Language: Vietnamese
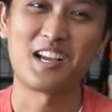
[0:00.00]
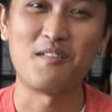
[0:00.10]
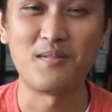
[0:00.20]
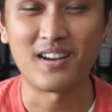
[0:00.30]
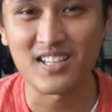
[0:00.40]
cảm
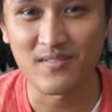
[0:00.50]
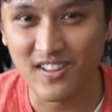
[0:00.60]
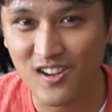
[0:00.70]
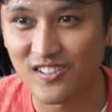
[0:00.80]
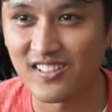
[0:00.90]
ơn bạn đã xem
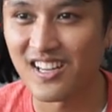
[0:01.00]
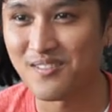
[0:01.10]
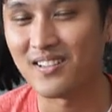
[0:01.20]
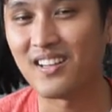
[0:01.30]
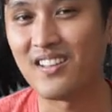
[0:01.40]
video và
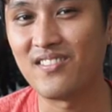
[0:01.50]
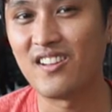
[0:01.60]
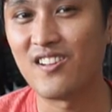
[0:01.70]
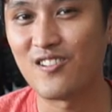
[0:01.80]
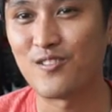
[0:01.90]
nếu bạn thấy
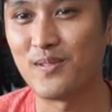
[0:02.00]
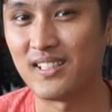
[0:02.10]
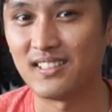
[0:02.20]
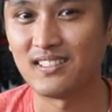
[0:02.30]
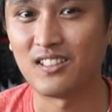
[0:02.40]
video của
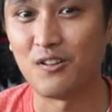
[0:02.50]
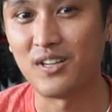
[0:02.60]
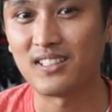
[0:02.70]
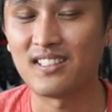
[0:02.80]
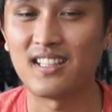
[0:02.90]
mình hữu
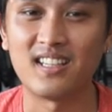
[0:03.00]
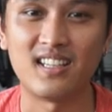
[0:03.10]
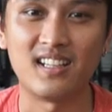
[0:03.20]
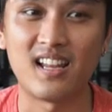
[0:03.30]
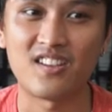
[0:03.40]
ích
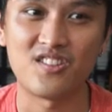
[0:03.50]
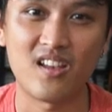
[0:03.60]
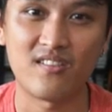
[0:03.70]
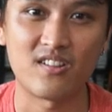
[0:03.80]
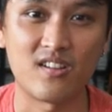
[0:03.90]
thì like
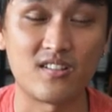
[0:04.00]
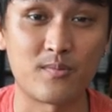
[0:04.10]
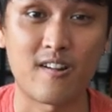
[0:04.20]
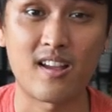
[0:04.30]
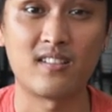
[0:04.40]
share và
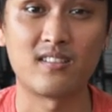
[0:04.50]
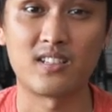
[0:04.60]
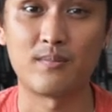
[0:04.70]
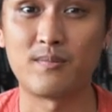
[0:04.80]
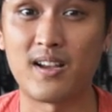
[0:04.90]
subscribe cảm ơn